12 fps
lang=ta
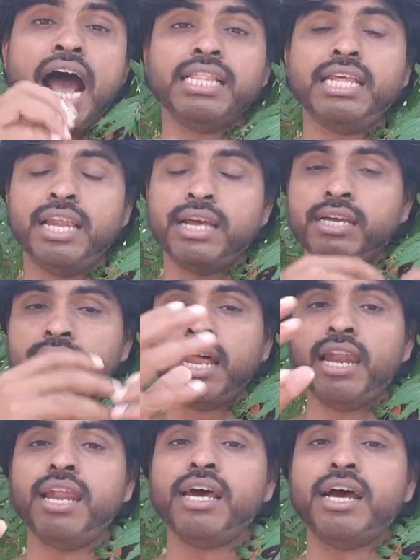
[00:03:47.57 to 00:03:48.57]
அதில்
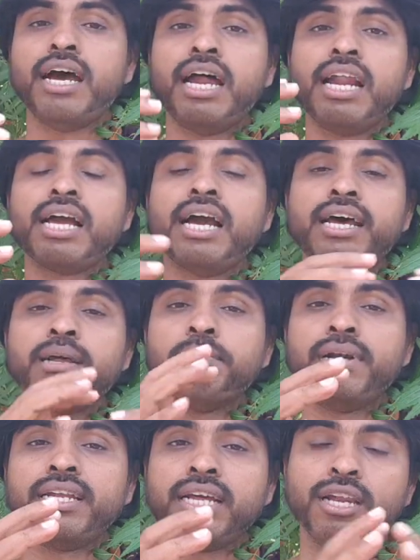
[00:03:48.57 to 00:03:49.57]
நல்ல அலங்கார
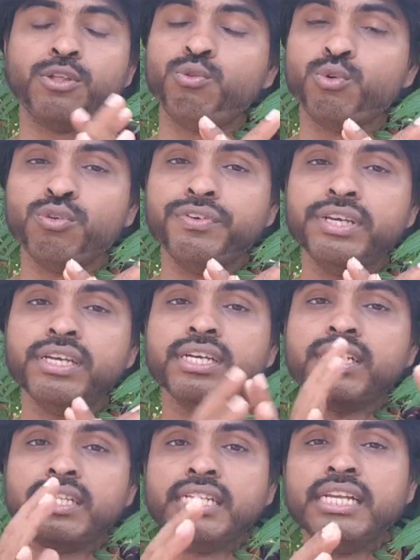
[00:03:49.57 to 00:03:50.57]
மலர்களை தூவி
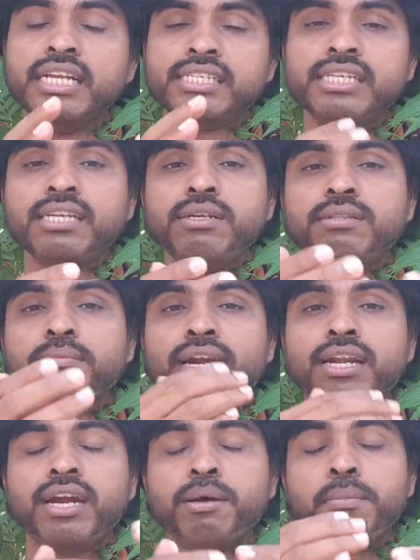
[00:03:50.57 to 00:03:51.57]
தினசரி
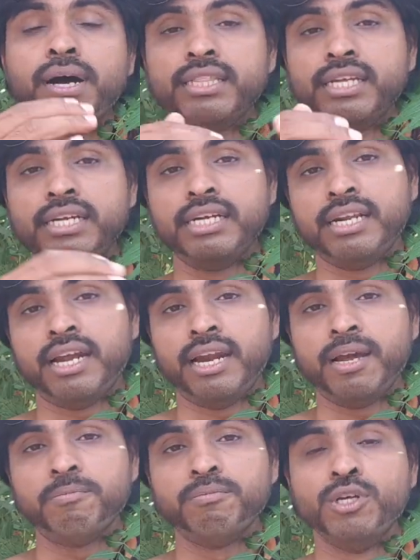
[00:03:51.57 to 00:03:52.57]
மலர்களை மாற்றிக்கிட்டே
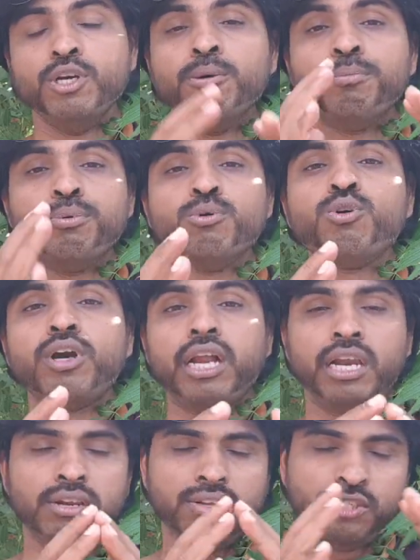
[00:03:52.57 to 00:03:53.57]
இருக்கலாம்
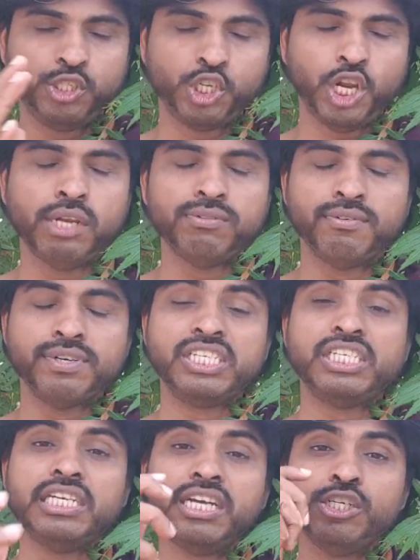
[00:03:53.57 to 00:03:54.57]
பூக்கள் செல்வ
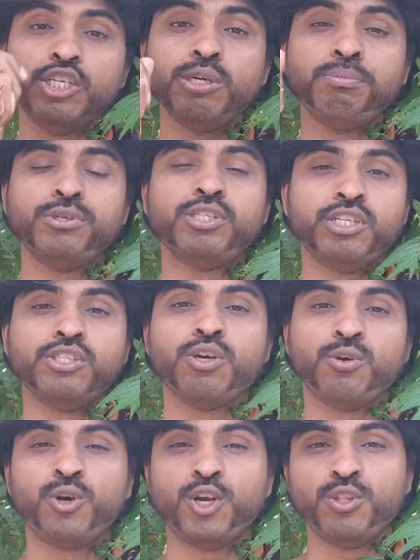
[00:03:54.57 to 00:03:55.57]
வசியை ஈர்ப்பு
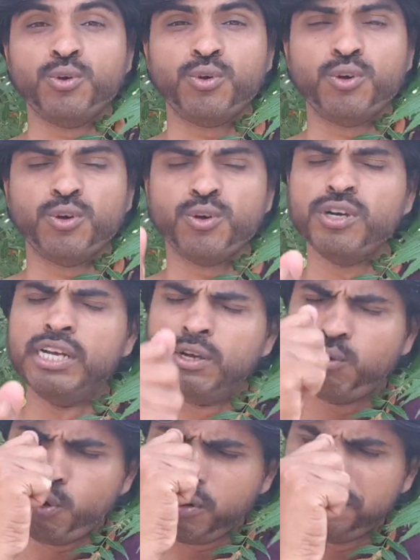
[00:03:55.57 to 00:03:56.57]
சக்தியை கொண்டு வந்து கொடுக்கும்
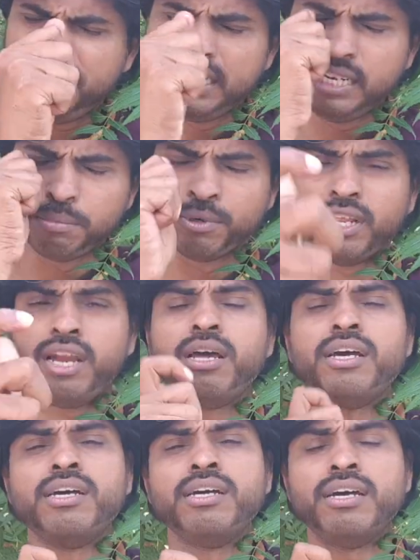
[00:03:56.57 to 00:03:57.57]
உங்கள் வீட்டை முதல்ல
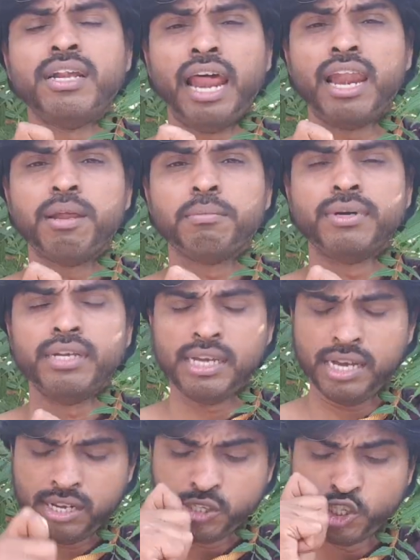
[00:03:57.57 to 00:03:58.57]

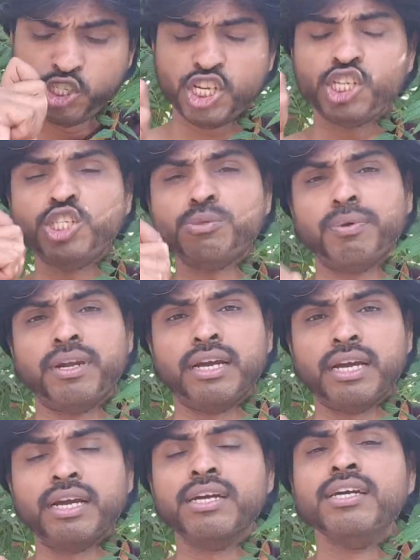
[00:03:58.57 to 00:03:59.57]
நல்லபடியாக சேஞ்ச்
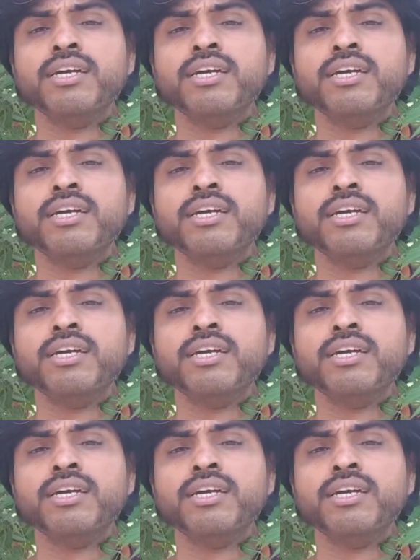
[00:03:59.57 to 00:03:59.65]
பண்ணுங்கள்